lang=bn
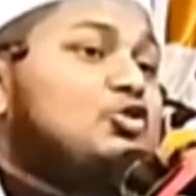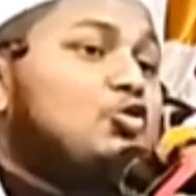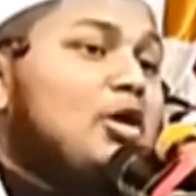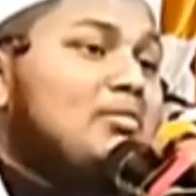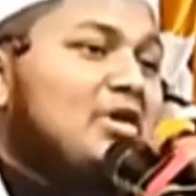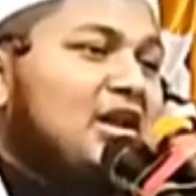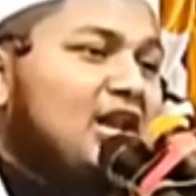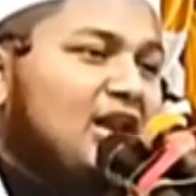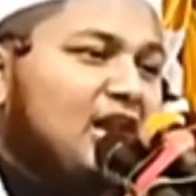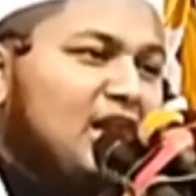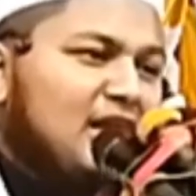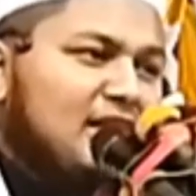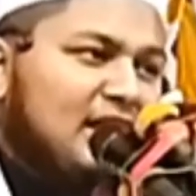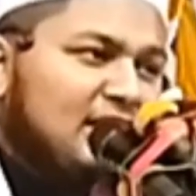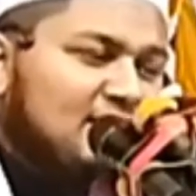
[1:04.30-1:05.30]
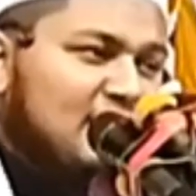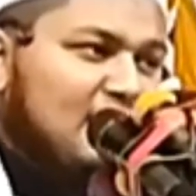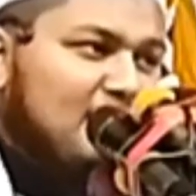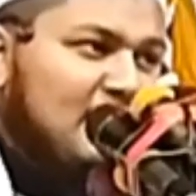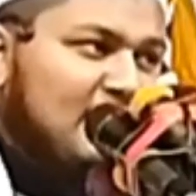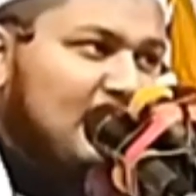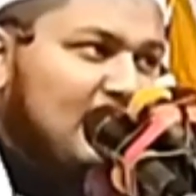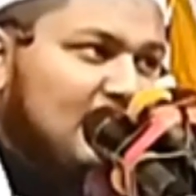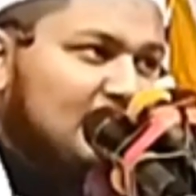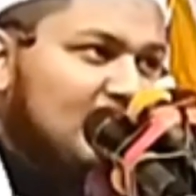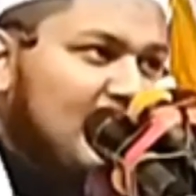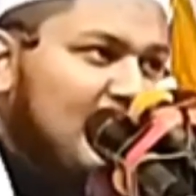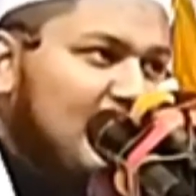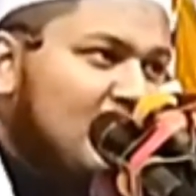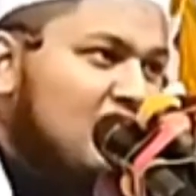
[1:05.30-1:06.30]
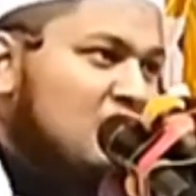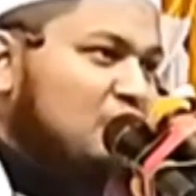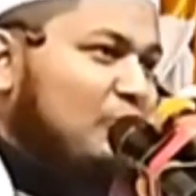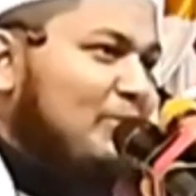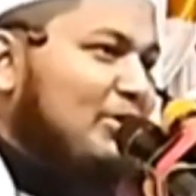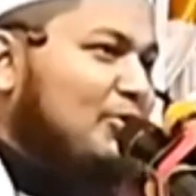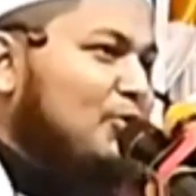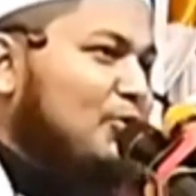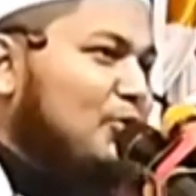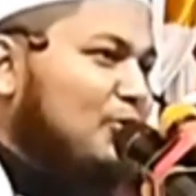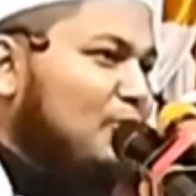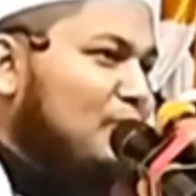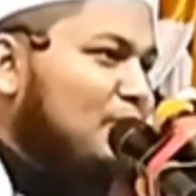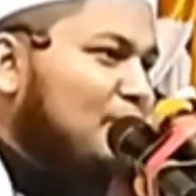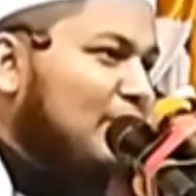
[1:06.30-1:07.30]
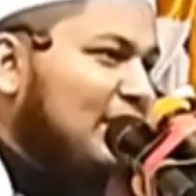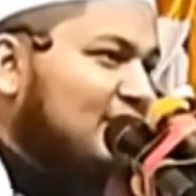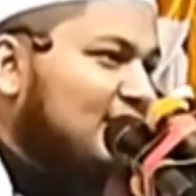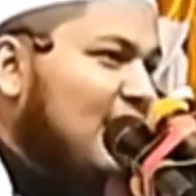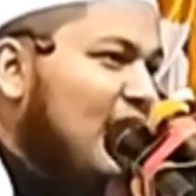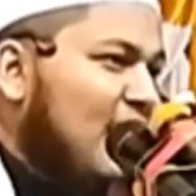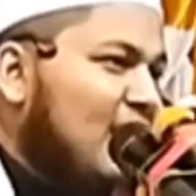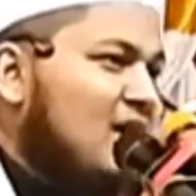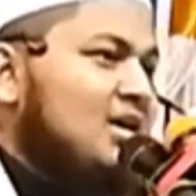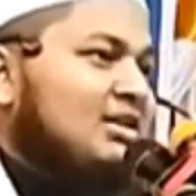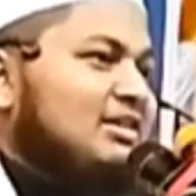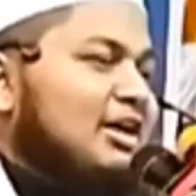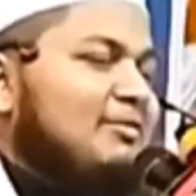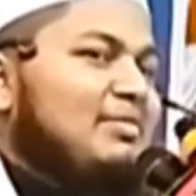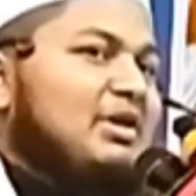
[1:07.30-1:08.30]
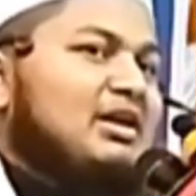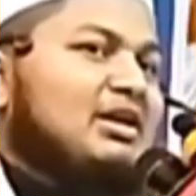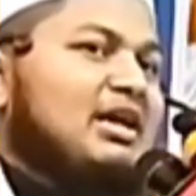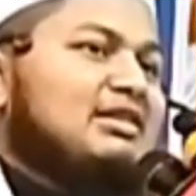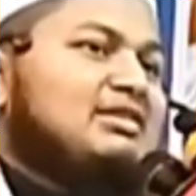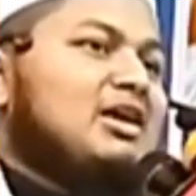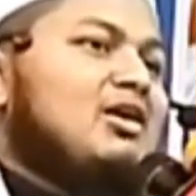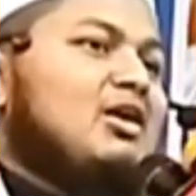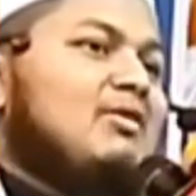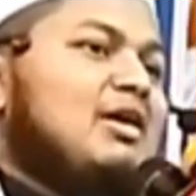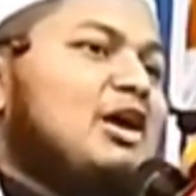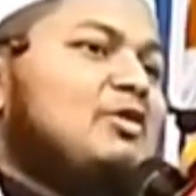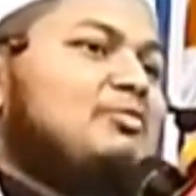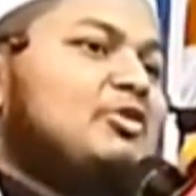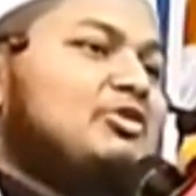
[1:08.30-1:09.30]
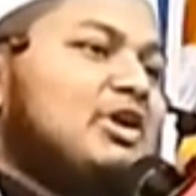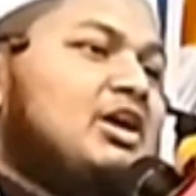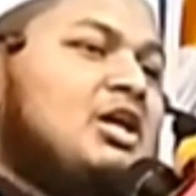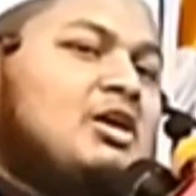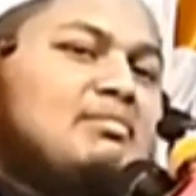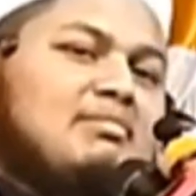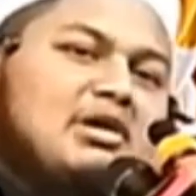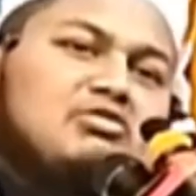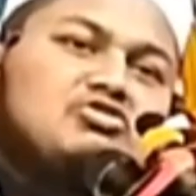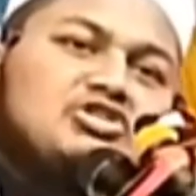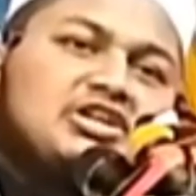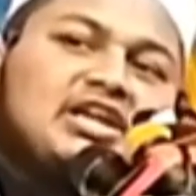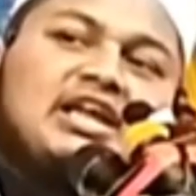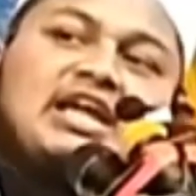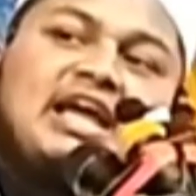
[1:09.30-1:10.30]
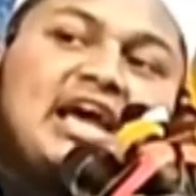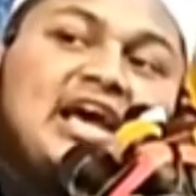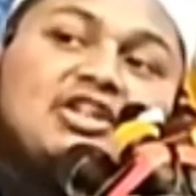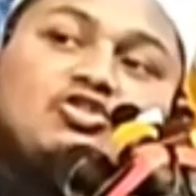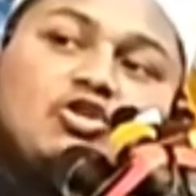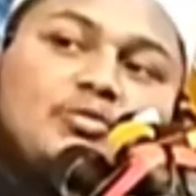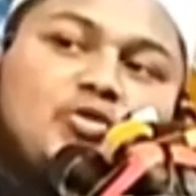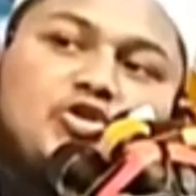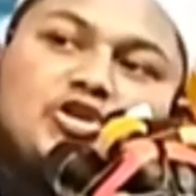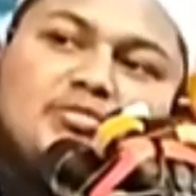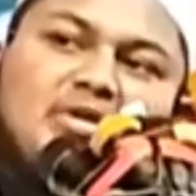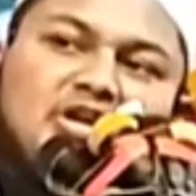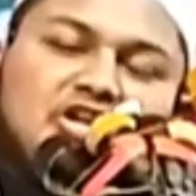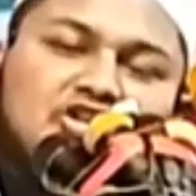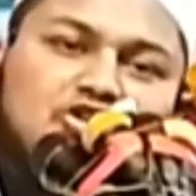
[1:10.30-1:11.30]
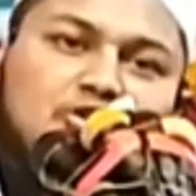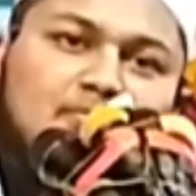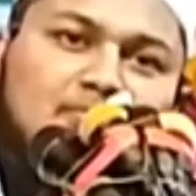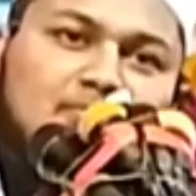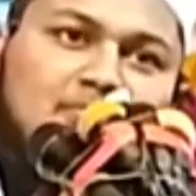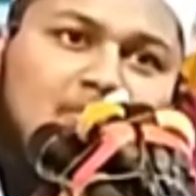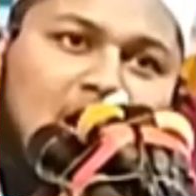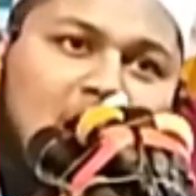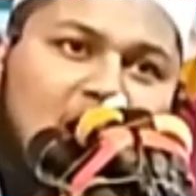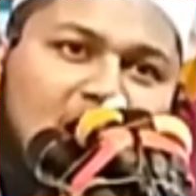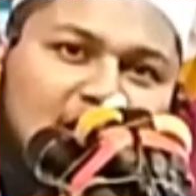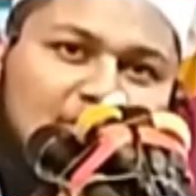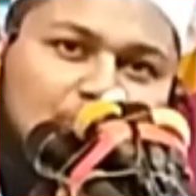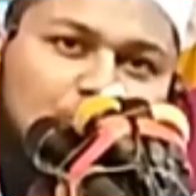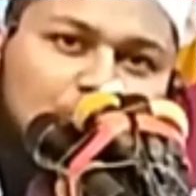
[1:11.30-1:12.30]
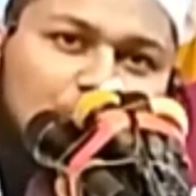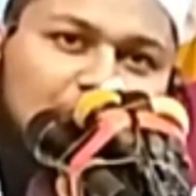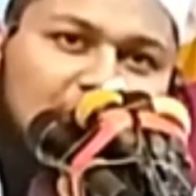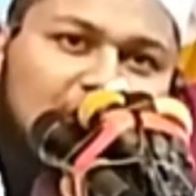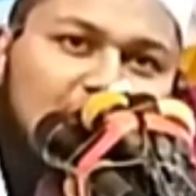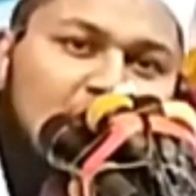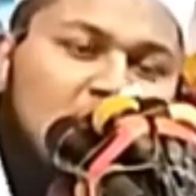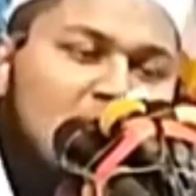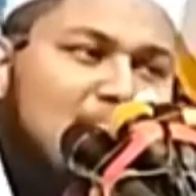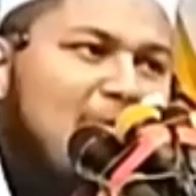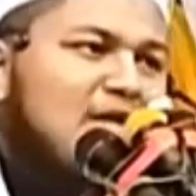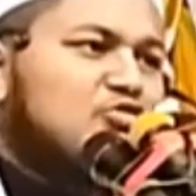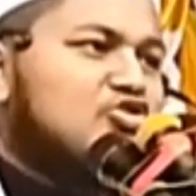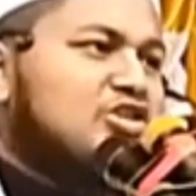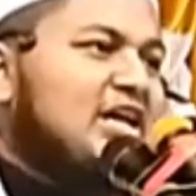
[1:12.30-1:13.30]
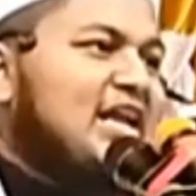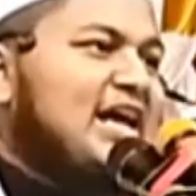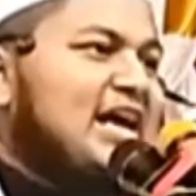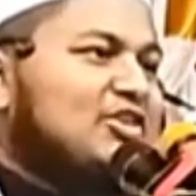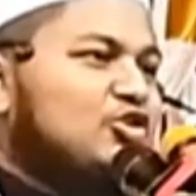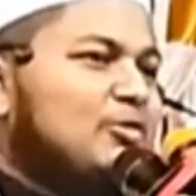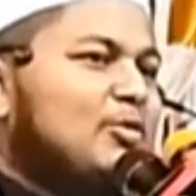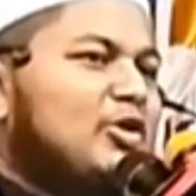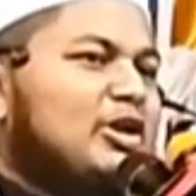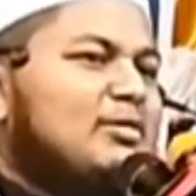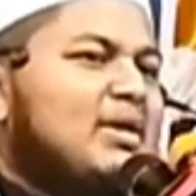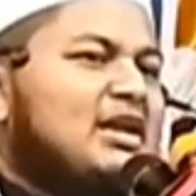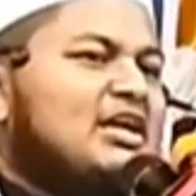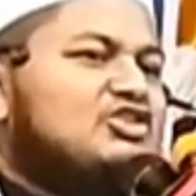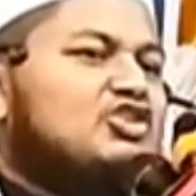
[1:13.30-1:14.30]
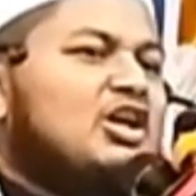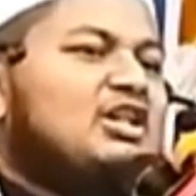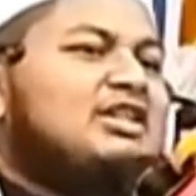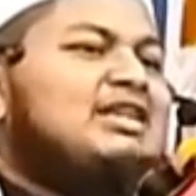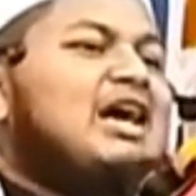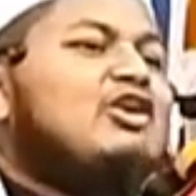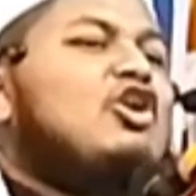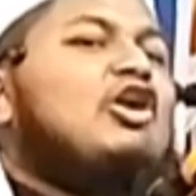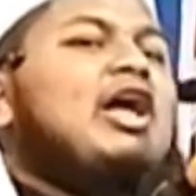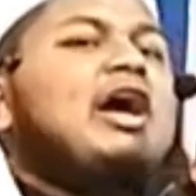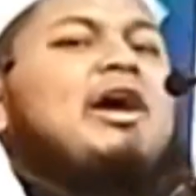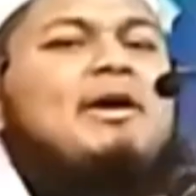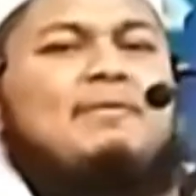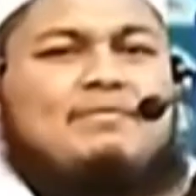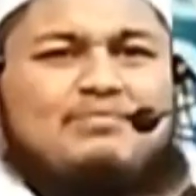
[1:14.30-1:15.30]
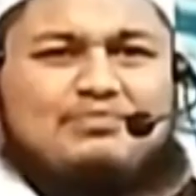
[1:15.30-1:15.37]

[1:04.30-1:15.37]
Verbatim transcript: এই তো আমার আল্লাহ নেতা বানায় দেয় তবে কোন কোন নেতা দেখবেন নেতা হওয়ার পরে মানুষের এত পরিমাণে সম্মান করে মানুষের এত পরিমাণে শ্রদ্ধা করে